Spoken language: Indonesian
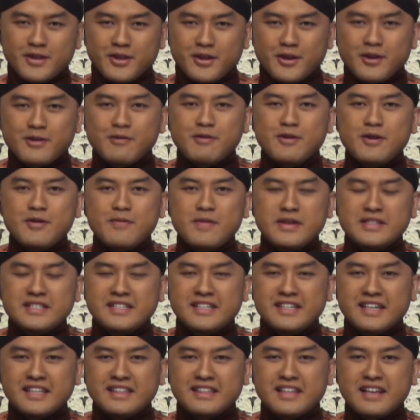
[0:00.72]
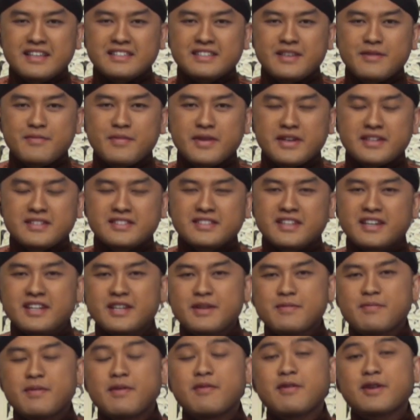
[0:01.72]
Matur nuwun panjenengan tasih
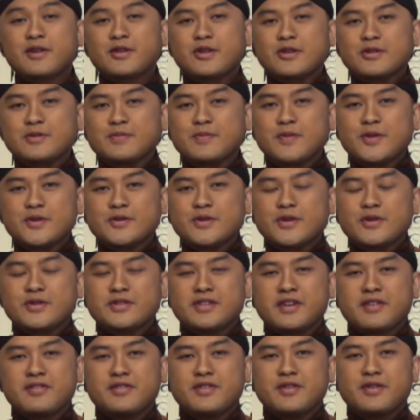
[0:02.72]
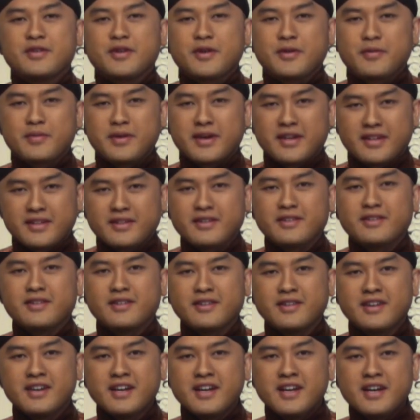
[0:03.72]
mirsani pawartos basa Jawa
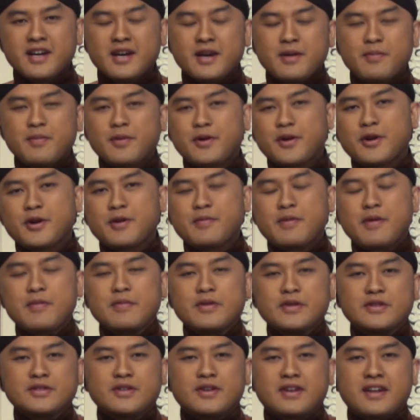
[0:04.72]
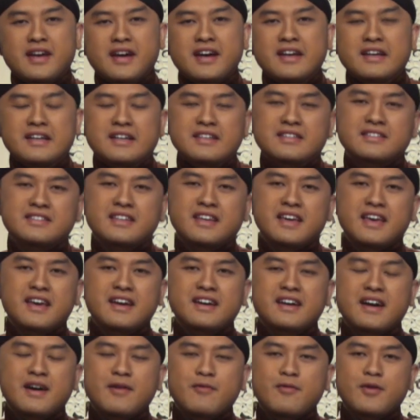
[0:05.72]
Yogyakarta. Para pamirsa lahan gesik
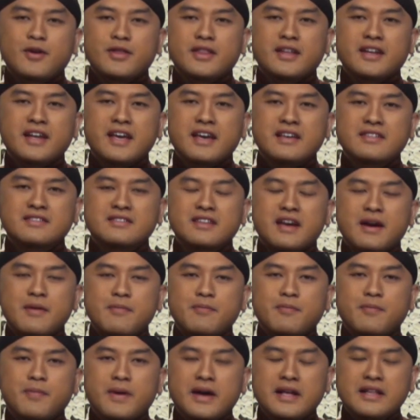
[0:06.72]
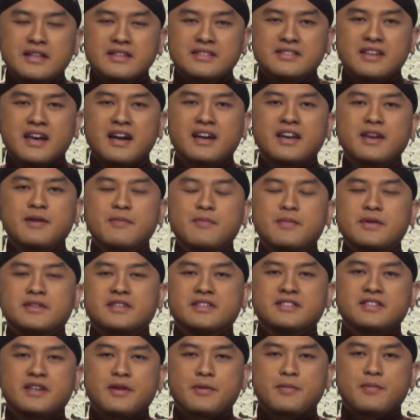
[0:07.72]
ingkang wonten ing sapanjanging
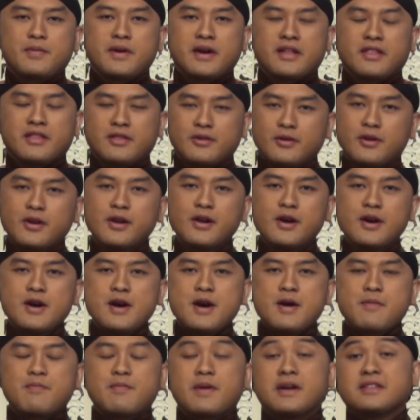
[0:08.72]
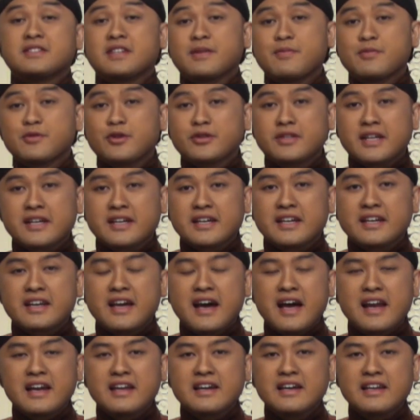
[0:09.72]
pesisir Bantul pancen
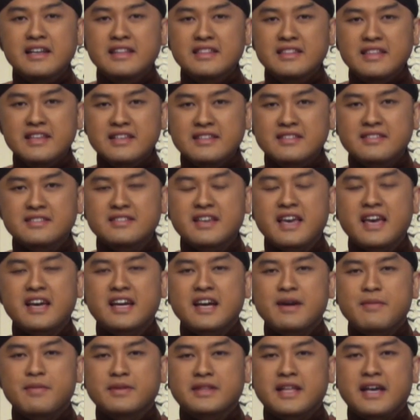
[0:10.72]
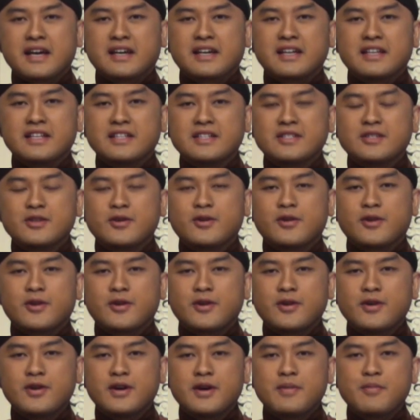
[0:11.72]
mujutaken lahan kritis ingkang betahaken
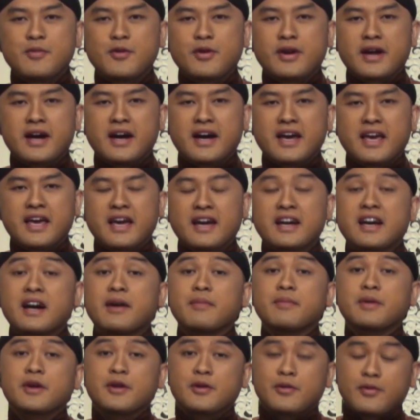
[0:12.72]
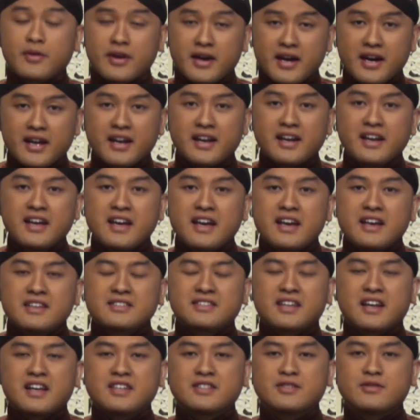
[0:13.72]
cara ngemunah ingkang dirungkan.
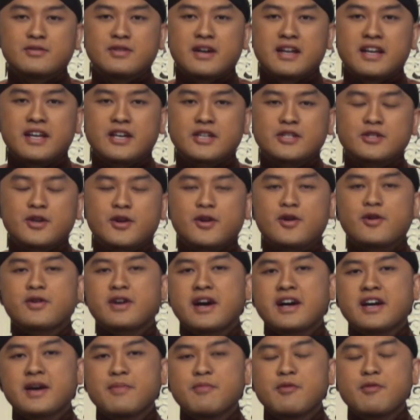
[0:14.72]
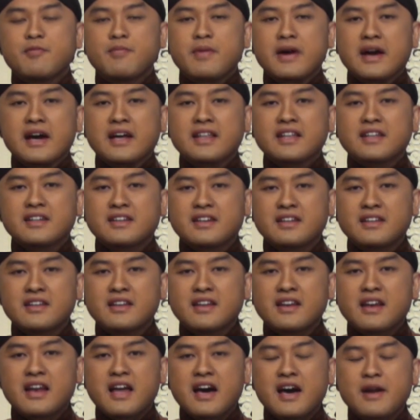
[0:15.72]
Salah setunggaling cara kangge
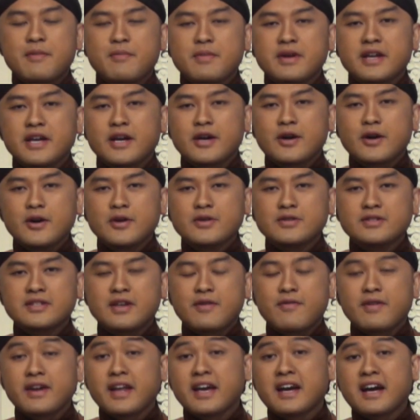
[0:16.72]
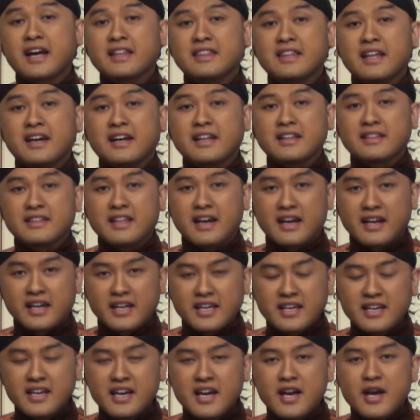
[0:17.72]
mupakataken lahan menika saweneh kadang
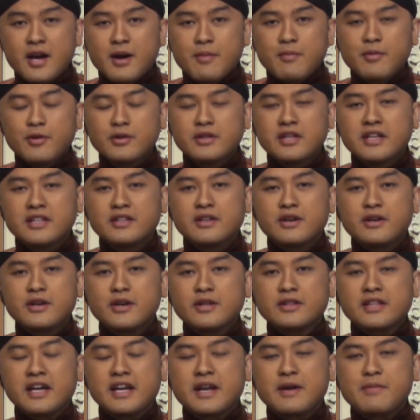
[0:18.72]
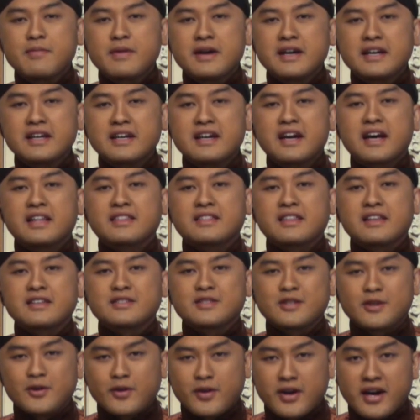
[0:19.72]
tani budidaya tanaman
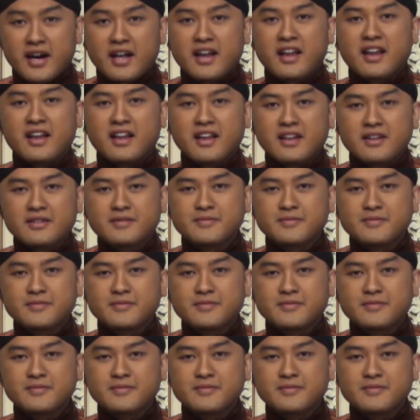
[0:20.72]
kates lokal.